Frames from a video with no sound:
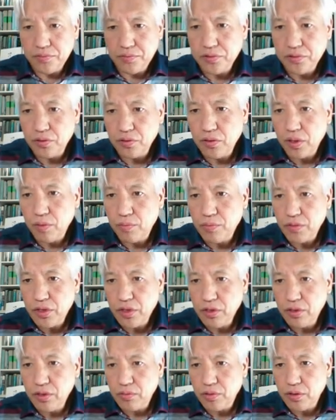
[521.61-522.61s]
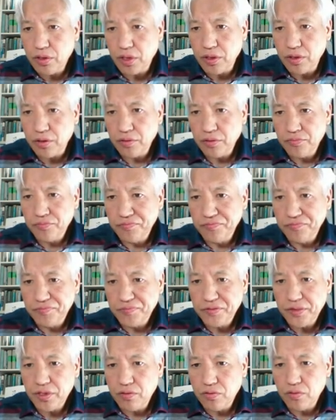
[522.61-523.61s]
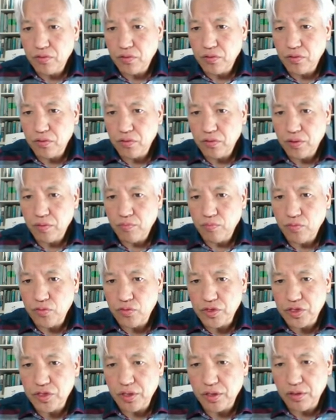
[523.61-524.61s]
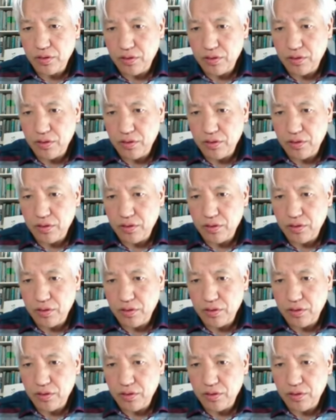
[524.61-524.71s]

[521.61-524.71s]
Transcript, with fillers: 요거 한번 읽어볼까요? 읽고 한 문장